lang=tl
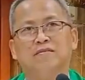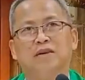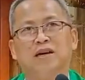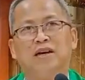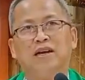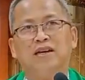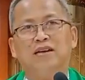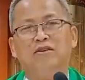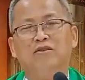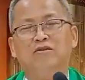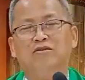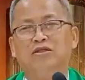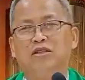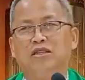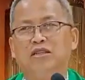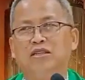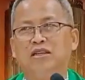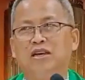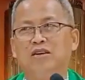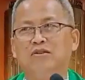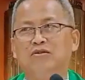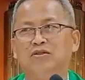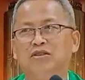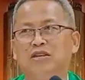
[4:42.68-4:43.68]
makaingon sa
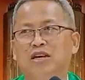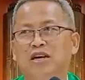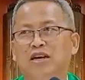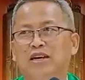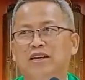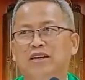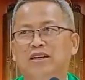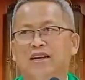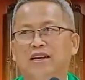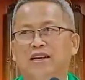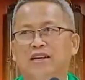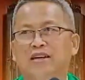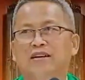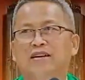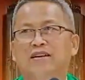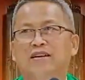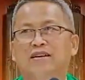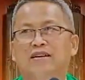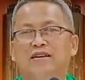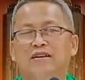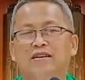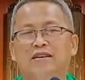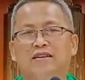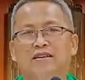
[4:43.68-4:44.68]
tao sahay nga,
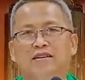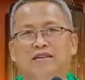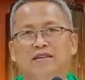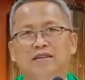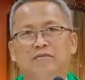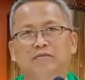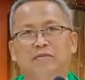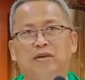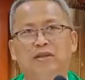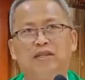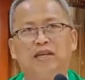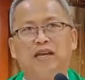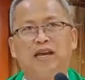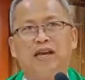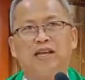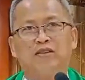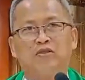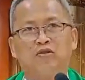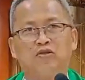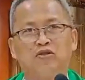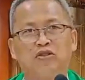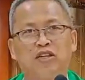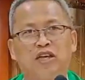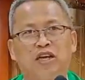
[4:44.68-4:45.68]
di
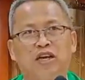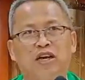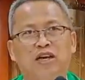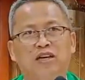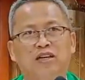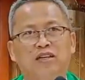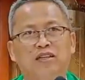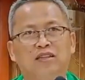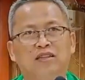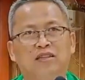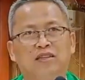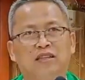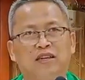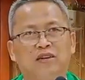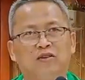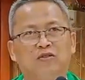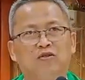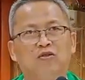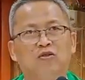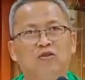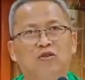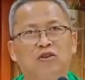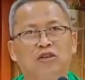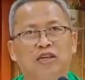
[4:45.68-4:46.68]
matingito siya
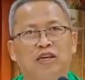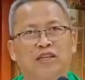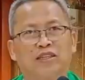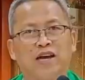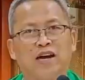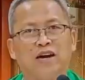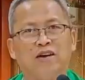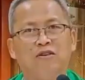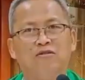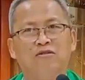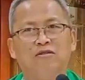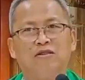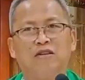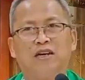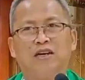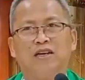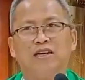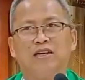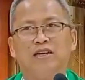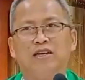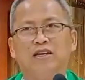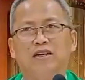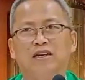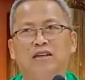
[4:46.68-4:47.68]
tinuod nga tao kay